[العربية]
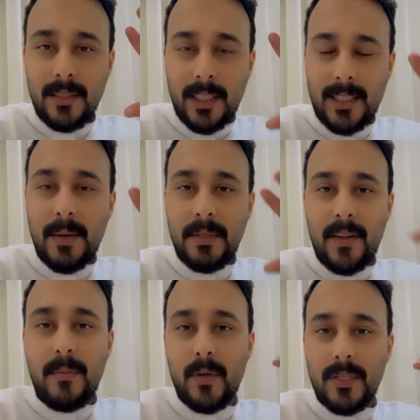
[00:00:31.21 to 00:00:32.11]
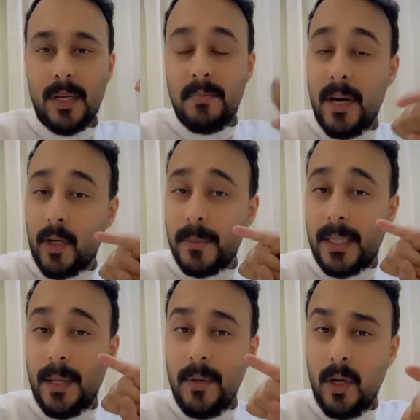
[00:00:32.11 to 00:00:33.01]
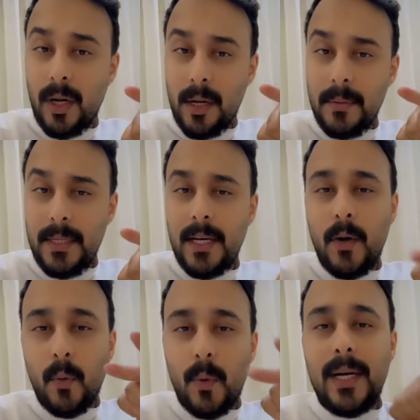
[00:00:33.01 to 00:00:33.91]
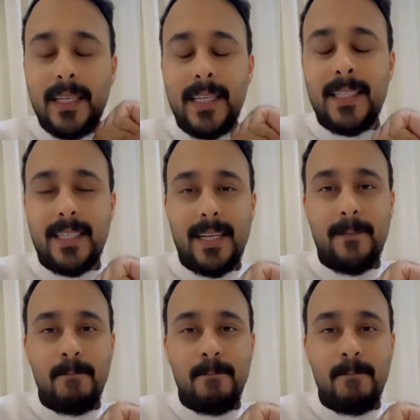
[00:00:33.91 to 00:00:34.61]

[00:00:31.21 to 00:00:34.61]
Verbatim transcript: كتابة هذا البوستر ما كتبت لا باللغة العربية ولا الإنجليزية